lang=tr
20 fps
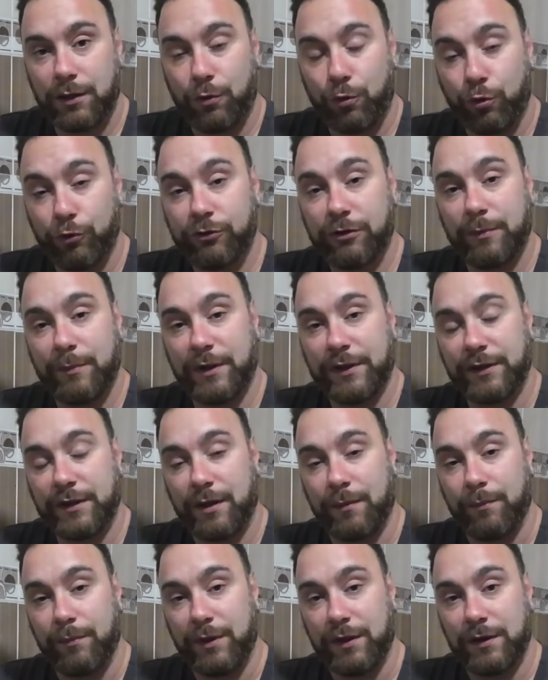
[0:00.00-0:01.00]
O
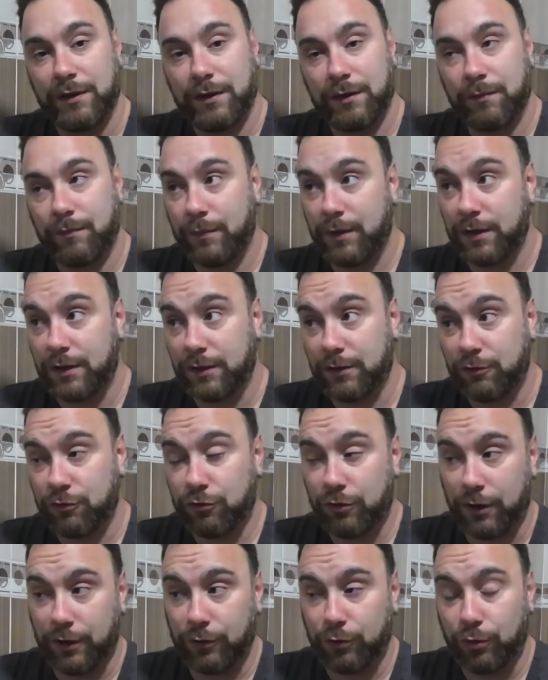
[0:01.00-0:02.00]
zamandan beri bakın
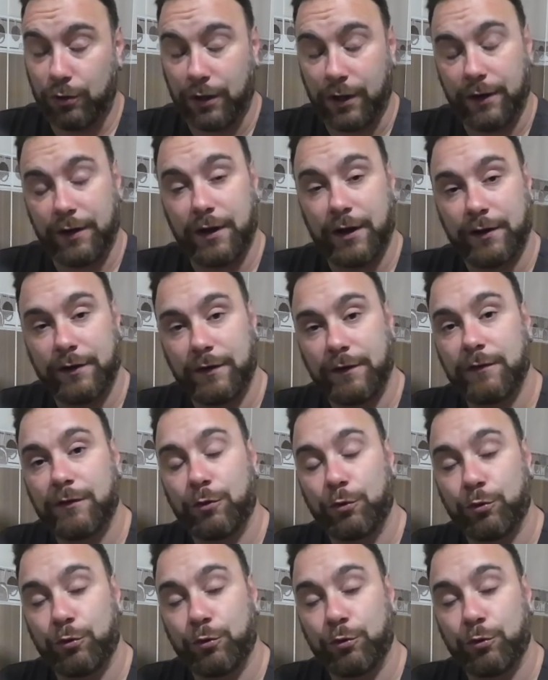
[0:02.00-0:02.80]
şu an dolar neredeyse